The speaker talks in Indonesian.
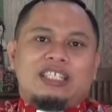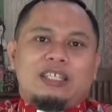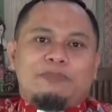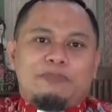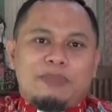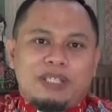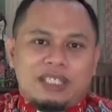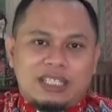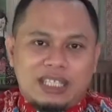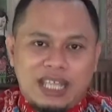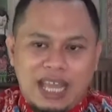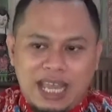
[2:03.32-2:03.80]

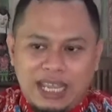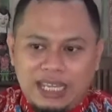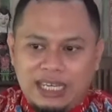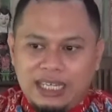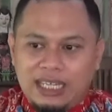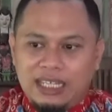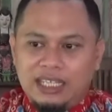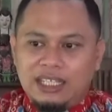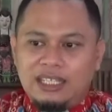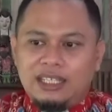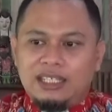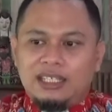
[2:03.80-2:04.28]
semesta
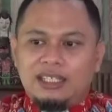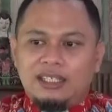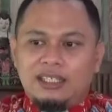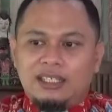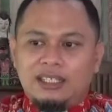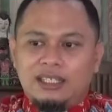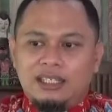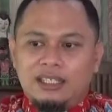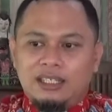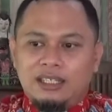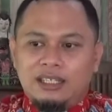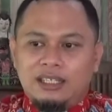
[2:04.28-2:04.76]
ini
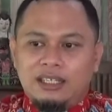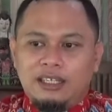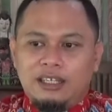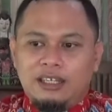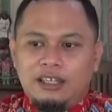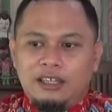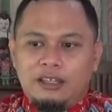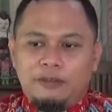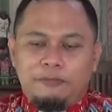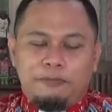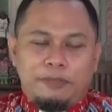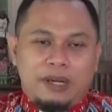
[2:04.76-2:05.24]

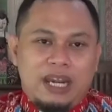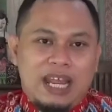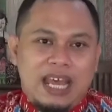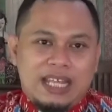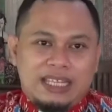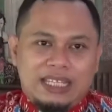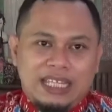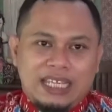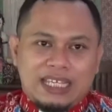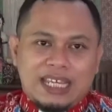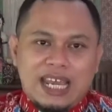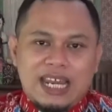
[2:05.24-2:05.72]

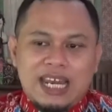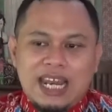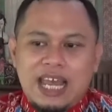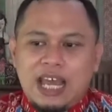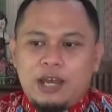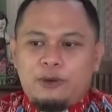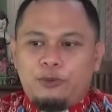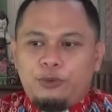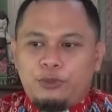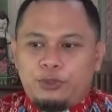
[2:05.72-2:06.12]
Perhatikanlah